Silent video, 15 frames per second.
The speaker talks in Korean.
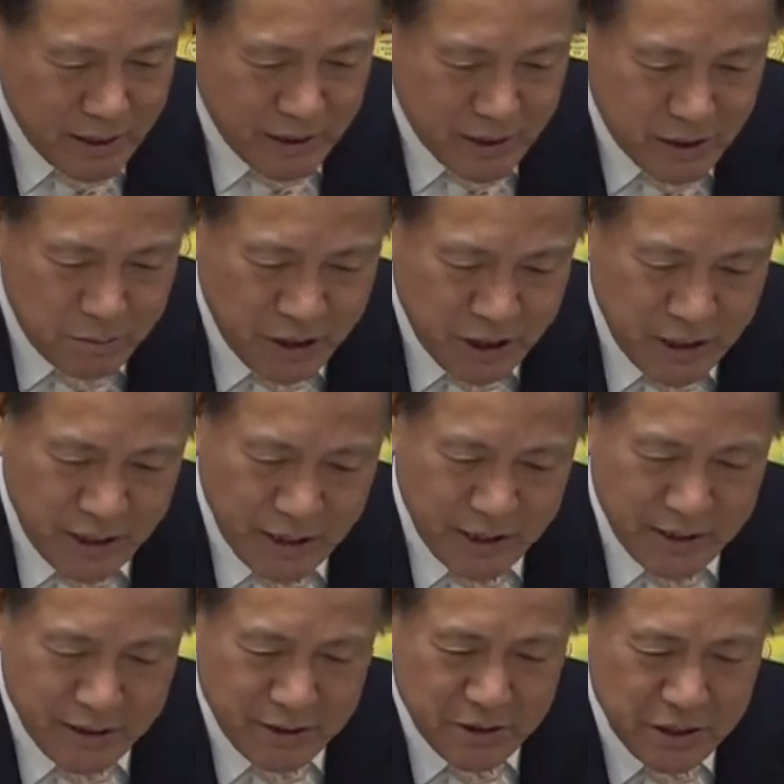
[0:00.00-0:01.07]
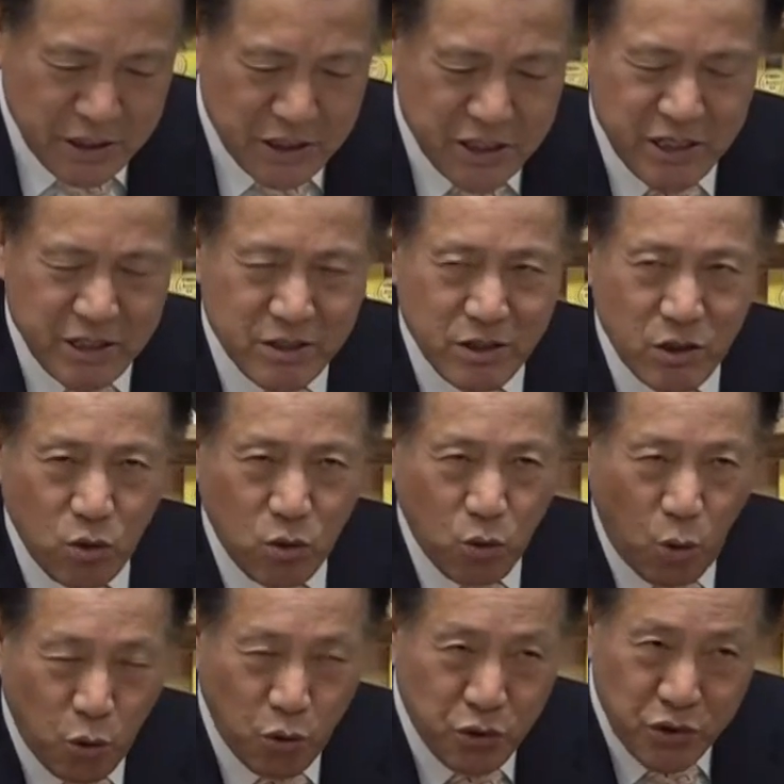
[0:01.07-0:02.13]
이미 의식을
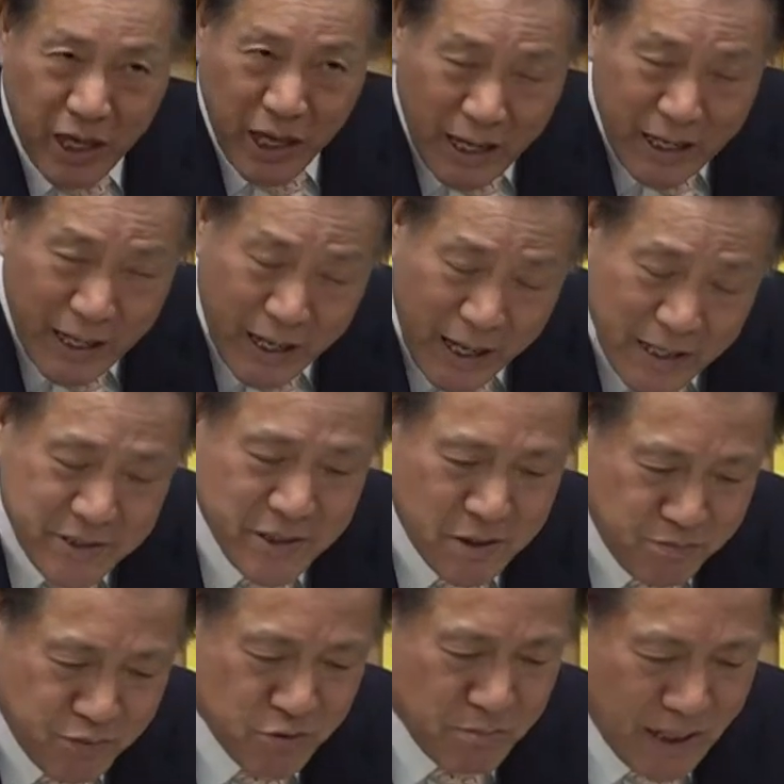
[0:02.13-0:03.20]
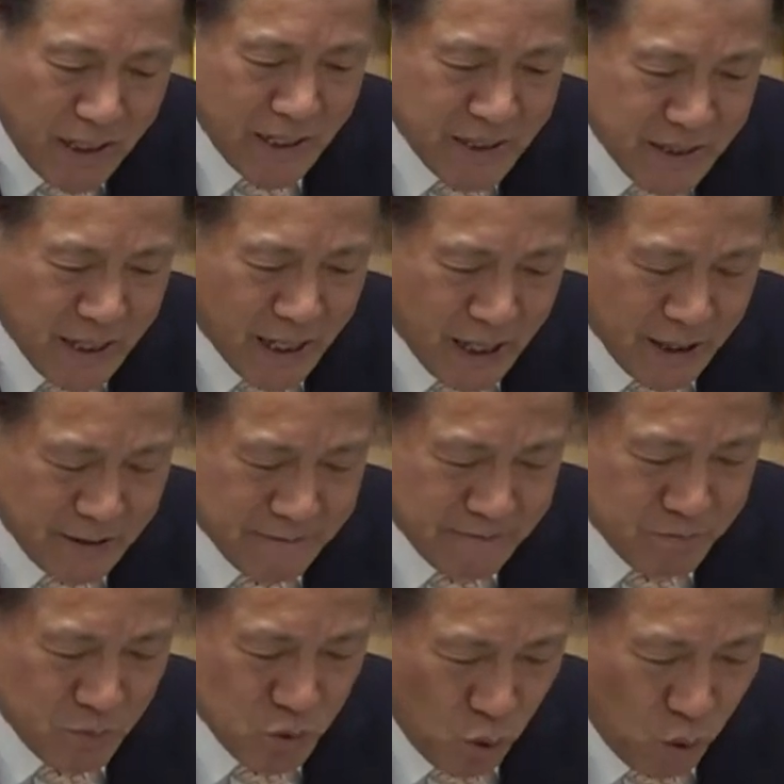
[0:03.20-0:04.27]
고르게 했을 뿐만 아니라
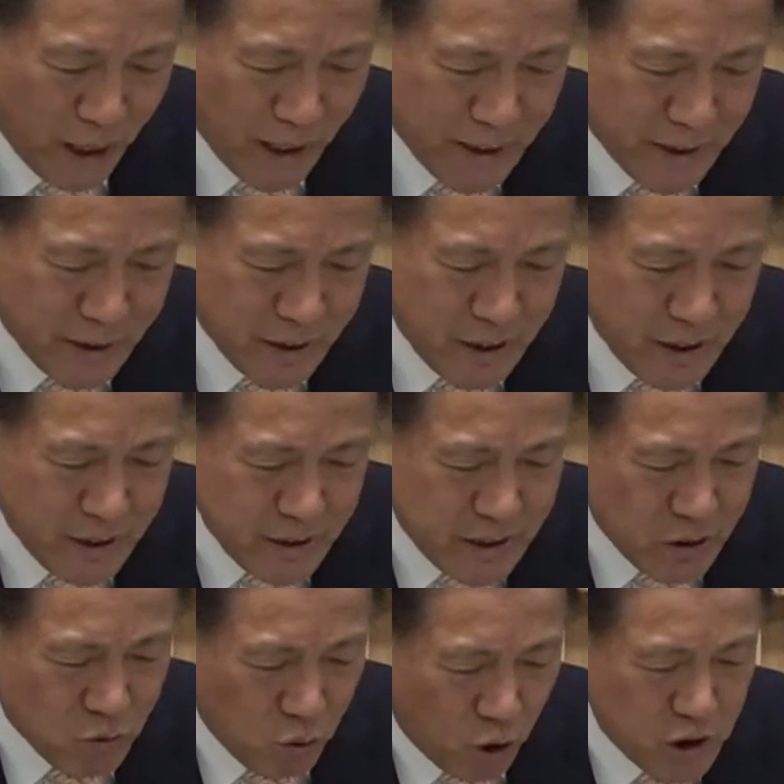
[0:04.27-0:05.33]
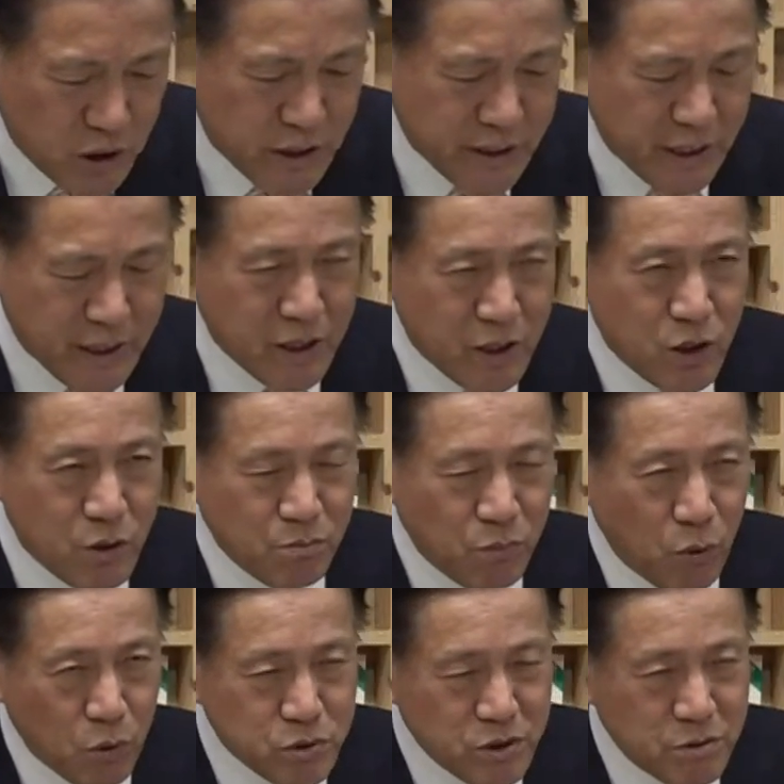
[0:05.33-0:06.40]
또한 이 권리,
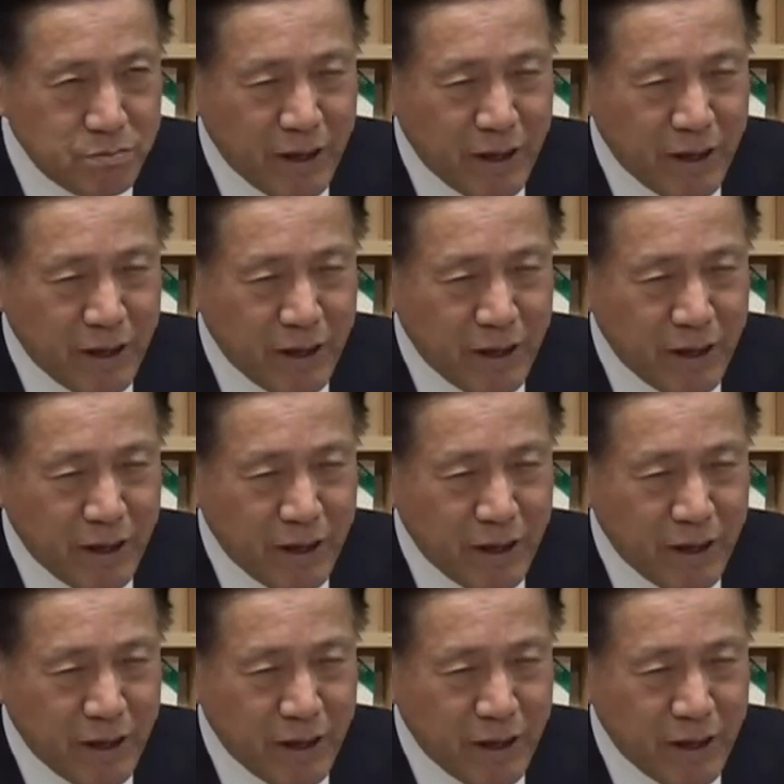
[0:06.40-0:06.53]
모든